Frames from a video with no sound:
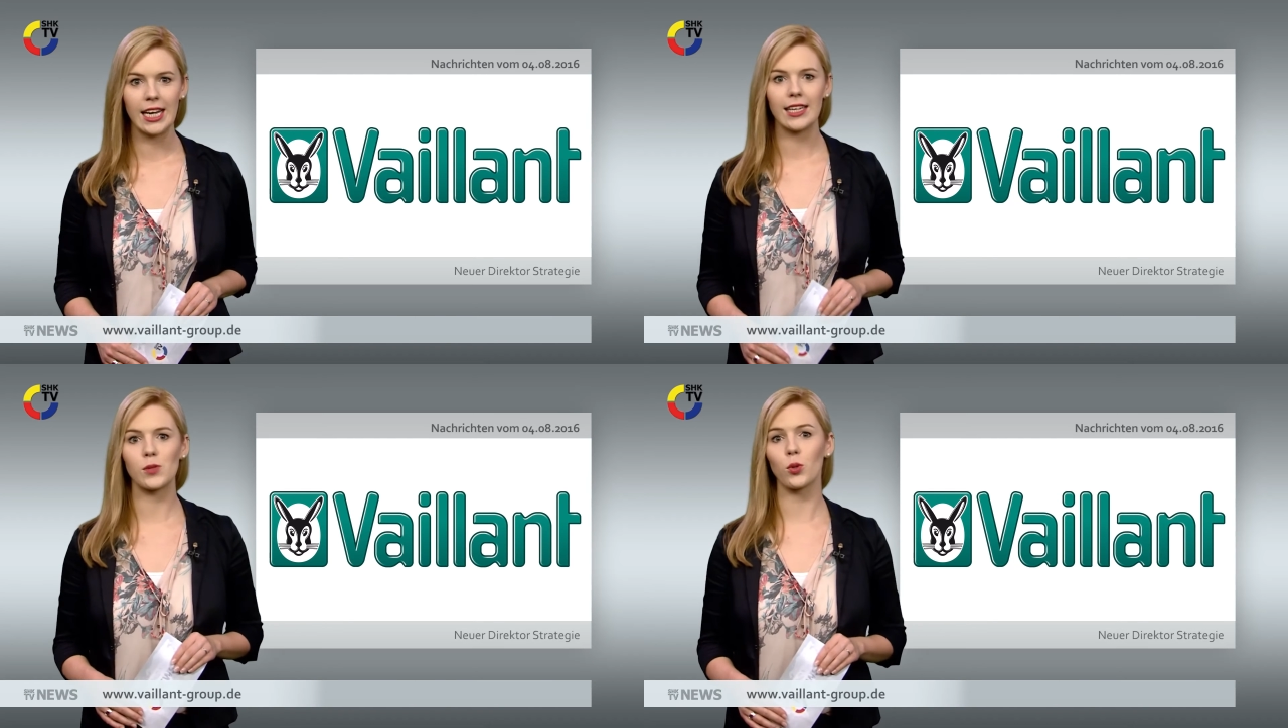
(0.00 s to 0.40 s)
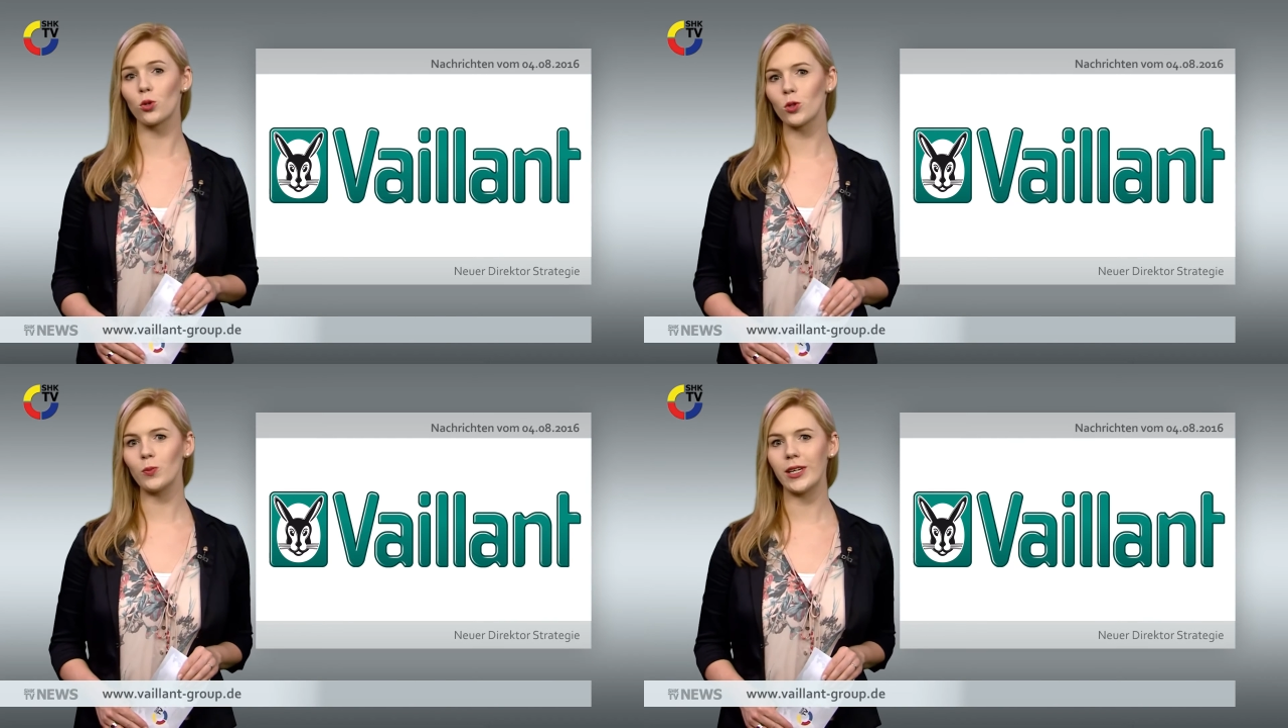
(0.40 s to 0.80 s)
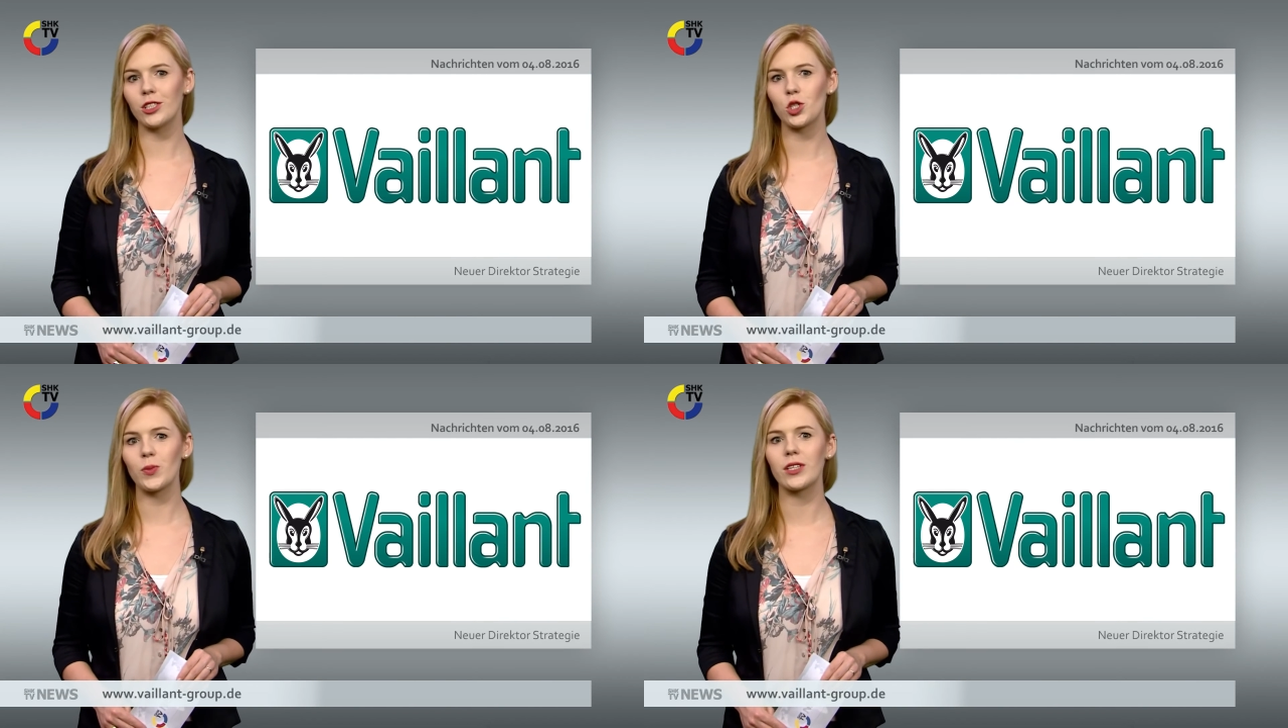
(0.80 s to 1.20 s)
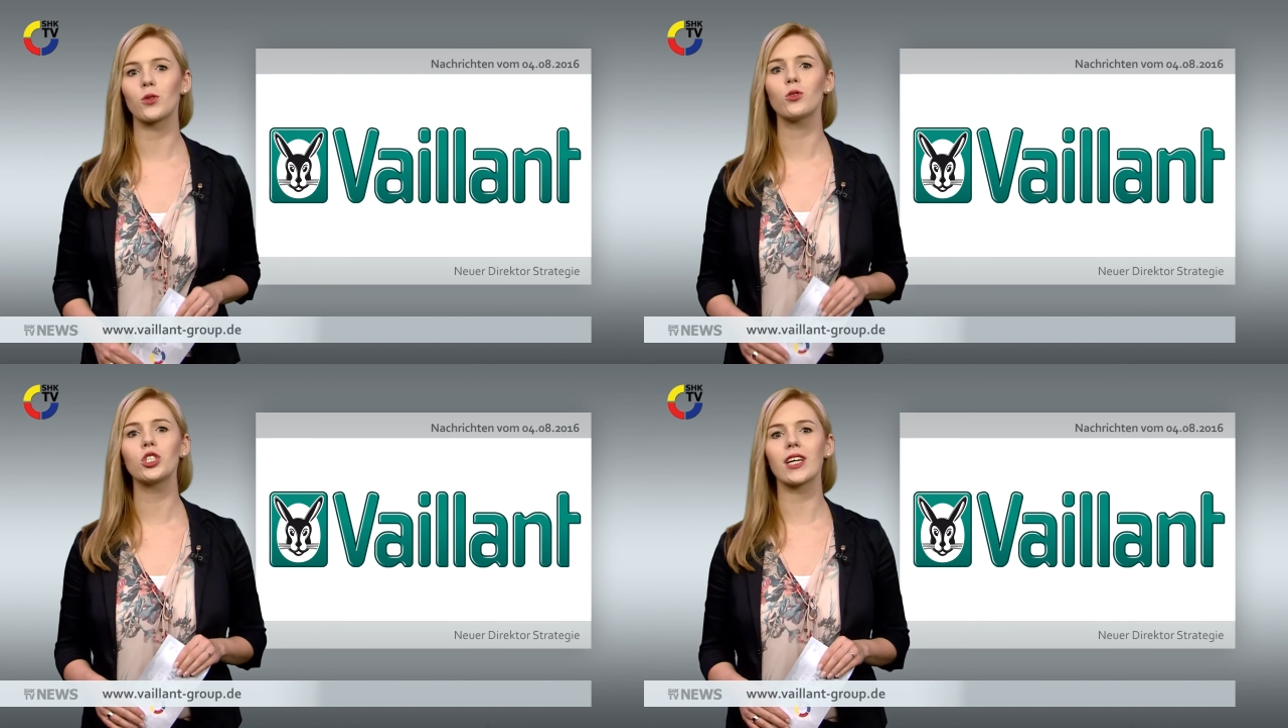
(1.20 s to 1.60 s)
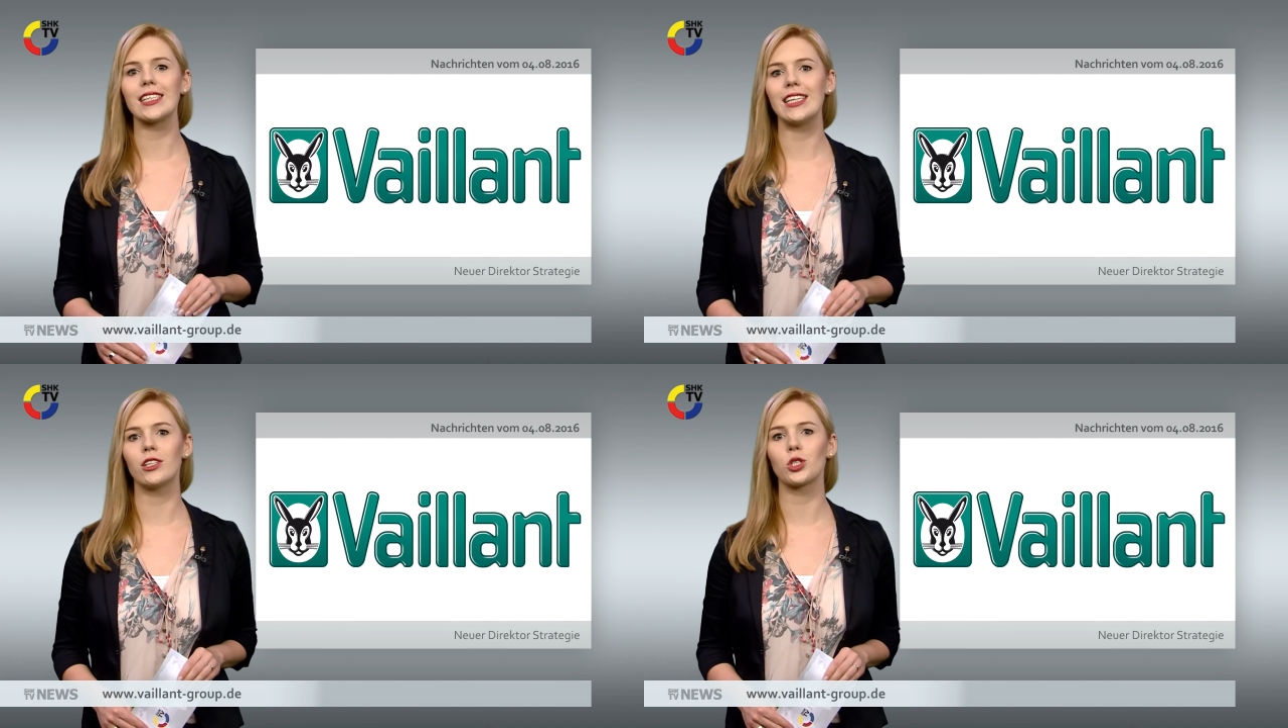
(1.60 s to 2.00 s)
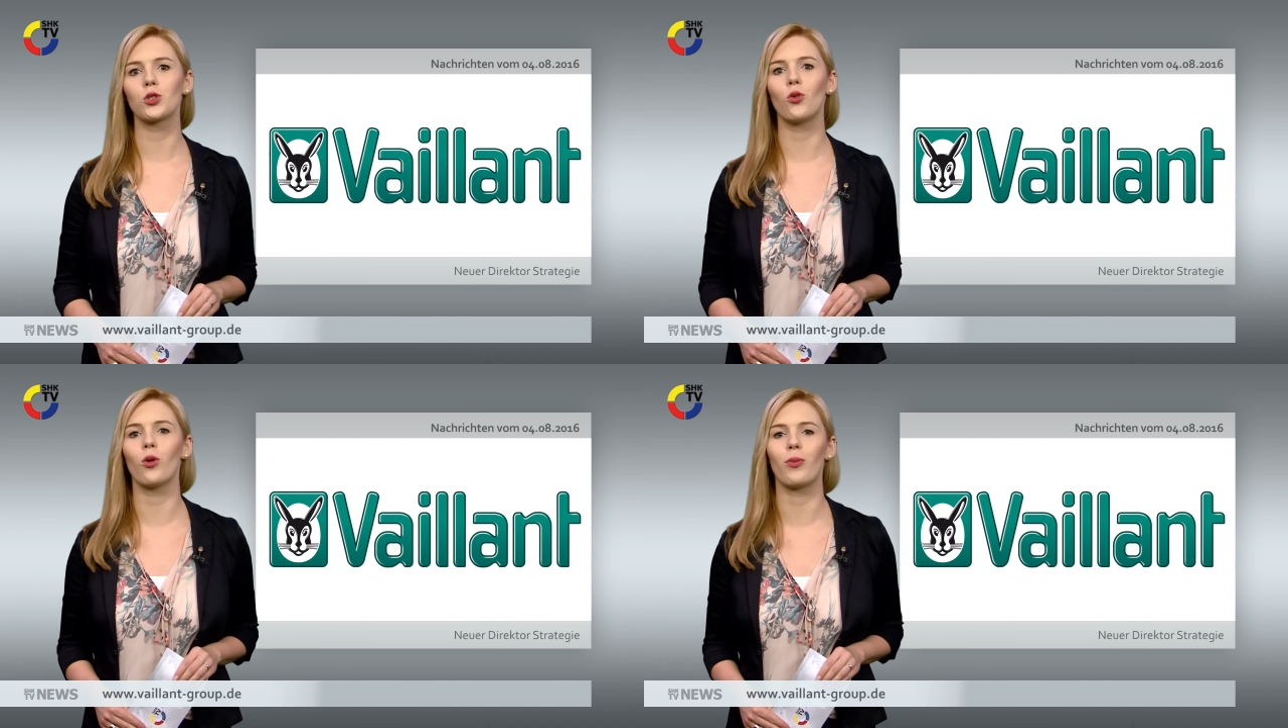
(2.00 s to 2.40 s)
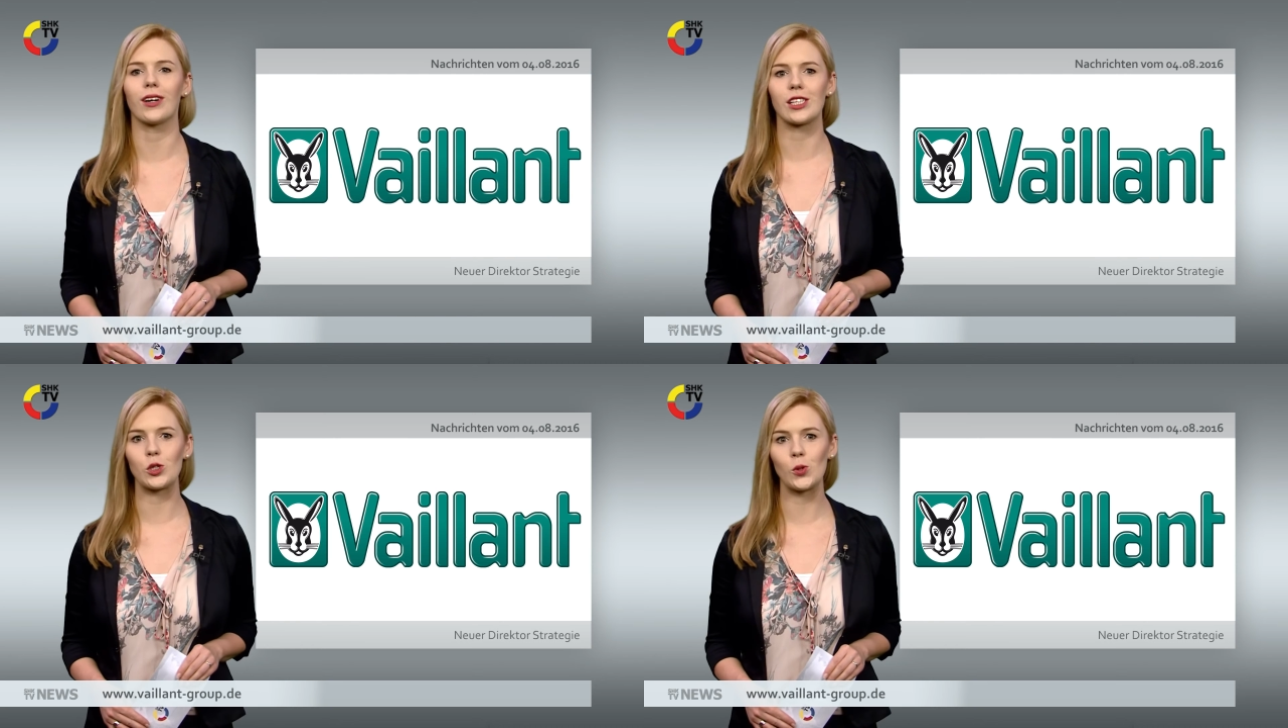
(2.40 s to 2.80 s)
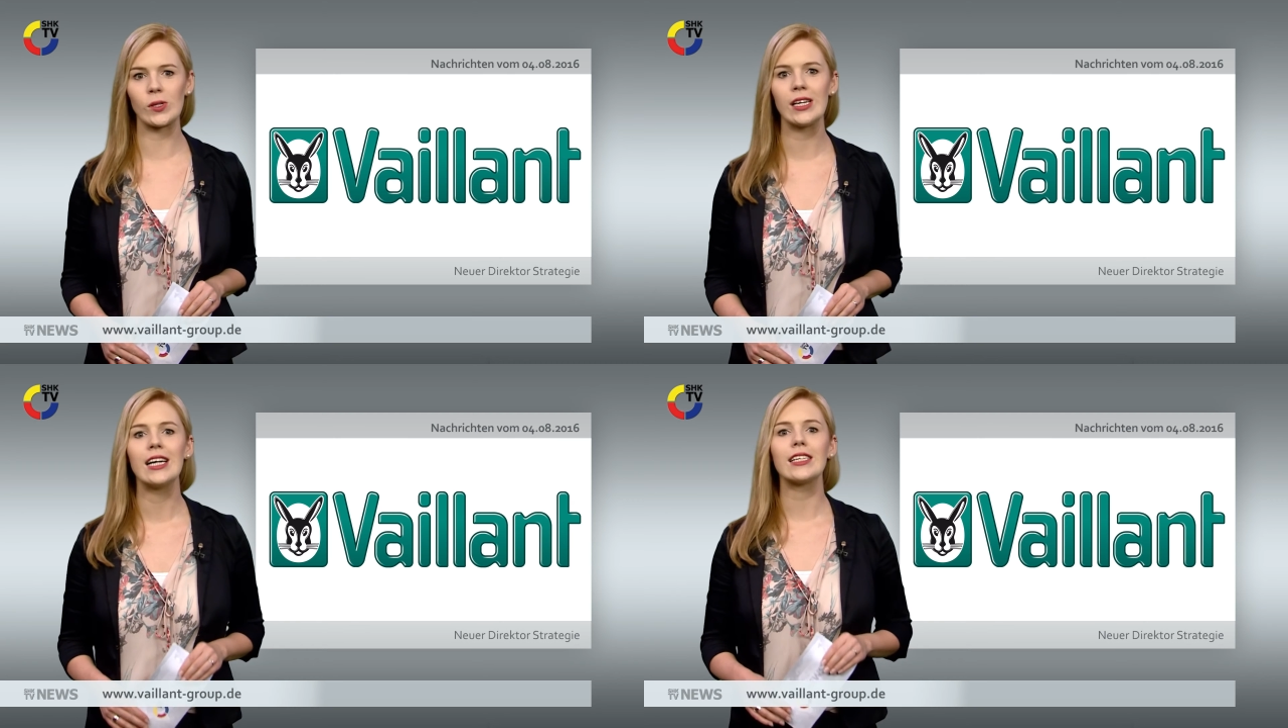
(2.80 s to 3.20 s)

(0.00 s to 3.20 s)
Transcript: das Produktmanagement und strategische Kooperation